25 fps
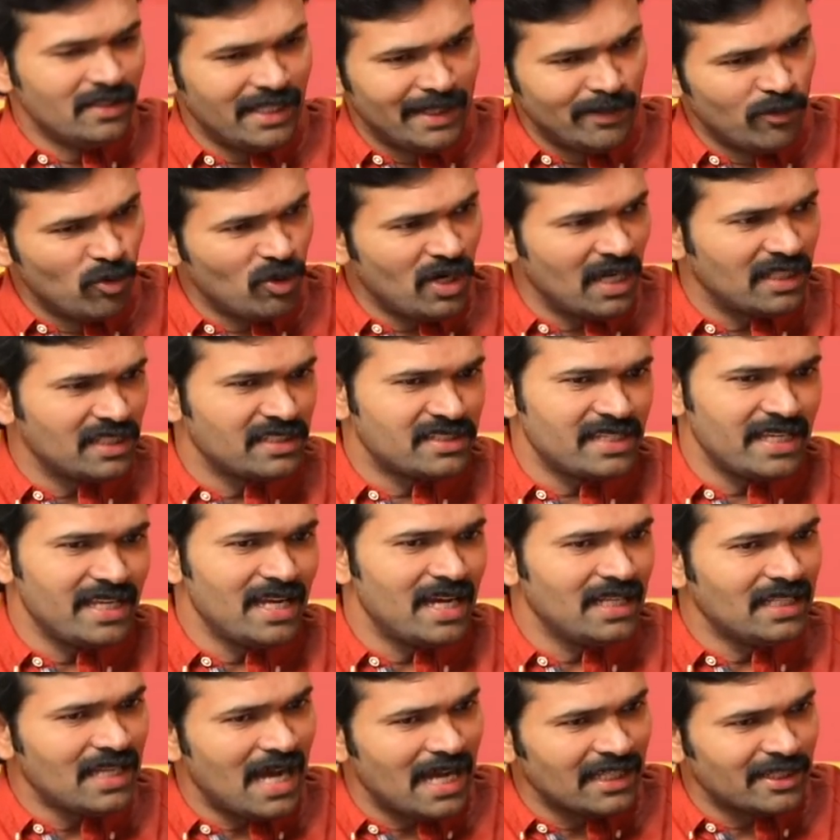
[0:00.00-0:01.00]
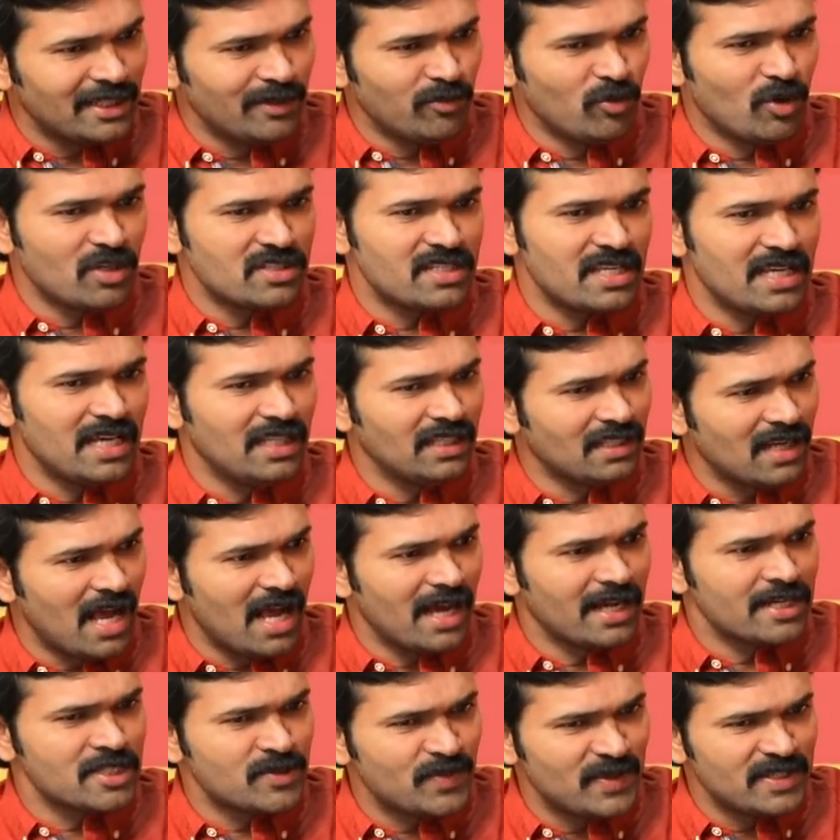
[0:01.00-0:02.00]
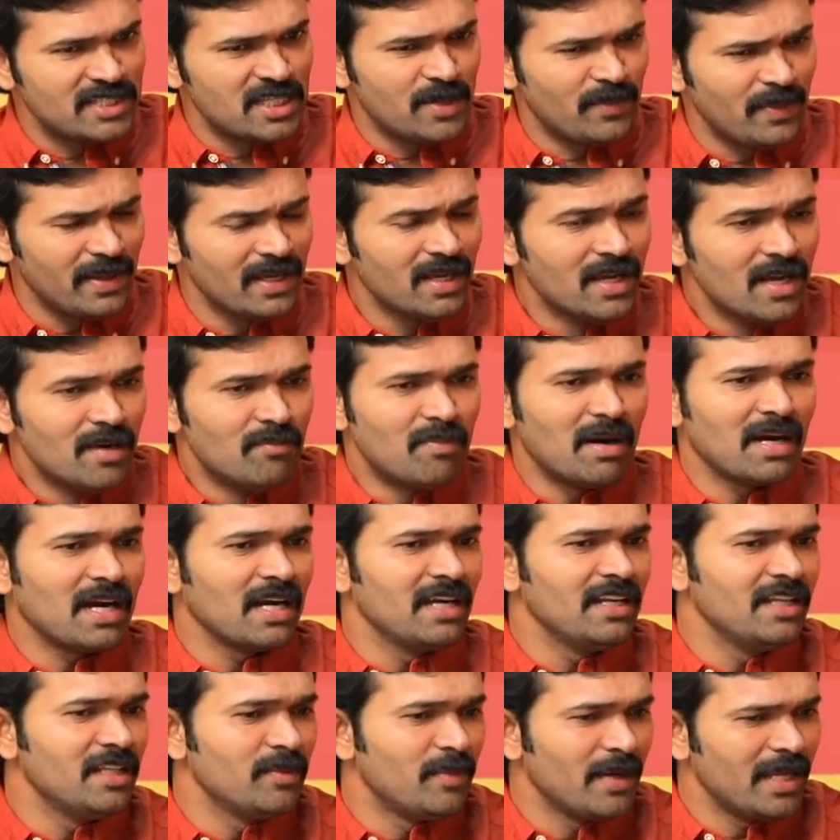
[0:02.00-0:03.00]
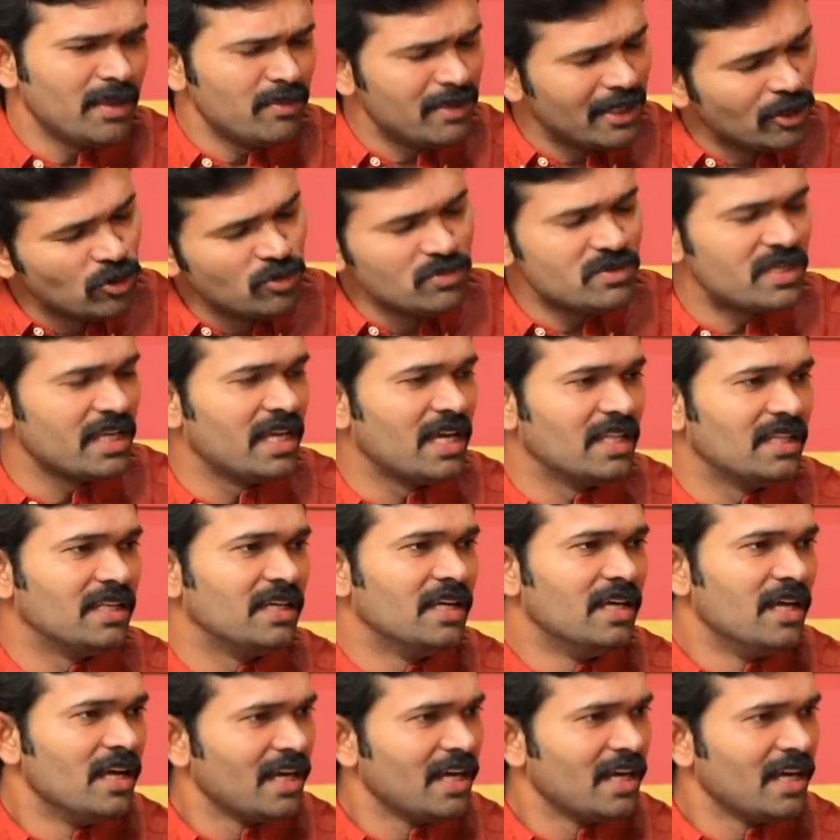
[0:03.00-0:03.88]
திமுக அதை செய்யாது அதிமுக செய்யாது காங்கிரஸ் பிஜேபி மக்கள் நீதி மையம் எதுவும் செய்யாது